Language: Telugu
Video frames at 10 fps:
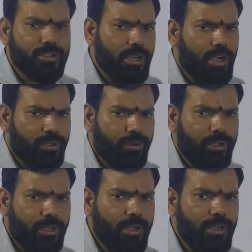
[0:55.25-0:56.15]

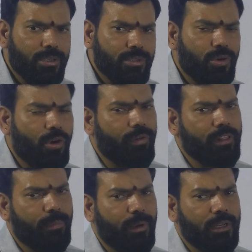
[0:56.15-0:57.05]
జాతకుడికి
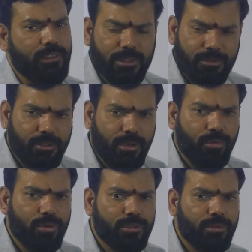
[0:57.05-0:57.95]
సుఖవంతమైన జీవితం
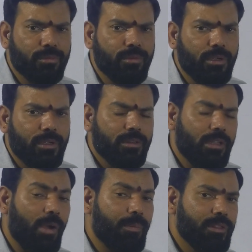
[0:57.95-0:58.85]
కోసం
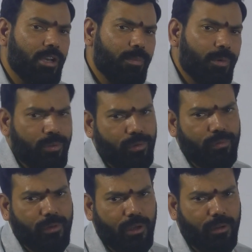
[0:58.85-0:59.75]
తాపత్రయపడుతూ
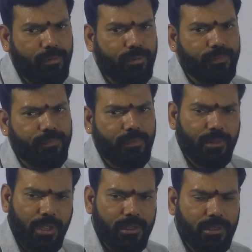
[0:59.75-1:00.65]
ఉంటారు
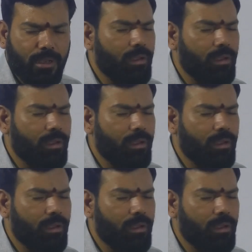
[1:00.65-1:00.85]
దేశ